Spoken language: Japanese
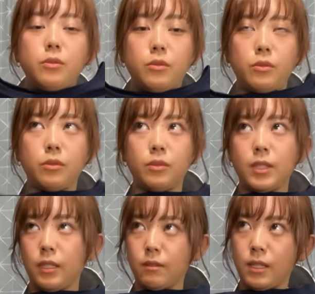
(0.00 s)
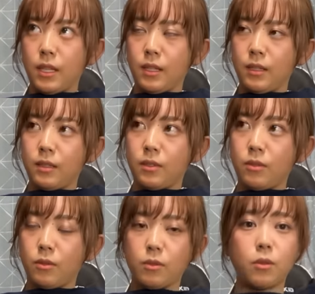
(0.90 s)
ルじゃなくて
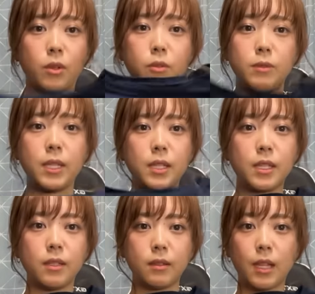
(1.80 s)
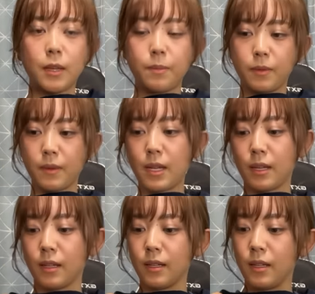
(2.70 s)
そのこの上に着るタイプ
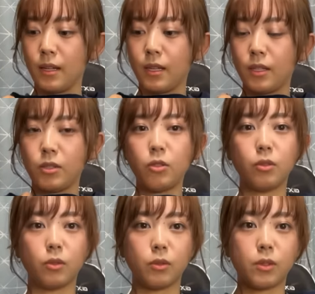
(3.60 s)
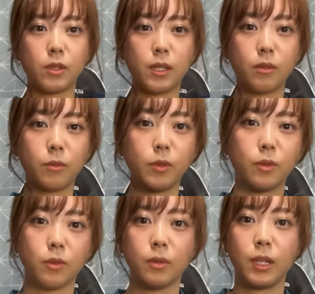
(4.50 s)
はちょっと薄手のも
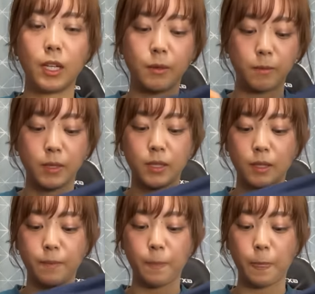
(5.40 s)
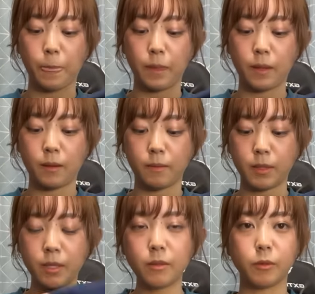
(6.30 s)
のを選びました、
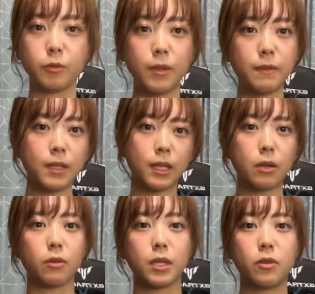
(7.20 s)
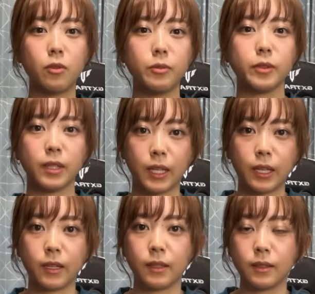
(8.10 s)
まあ、っていうのも上は結構着込むん
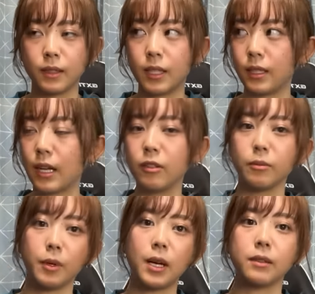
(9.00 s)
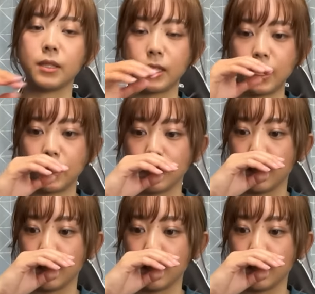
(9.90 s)
ででダウンもあるし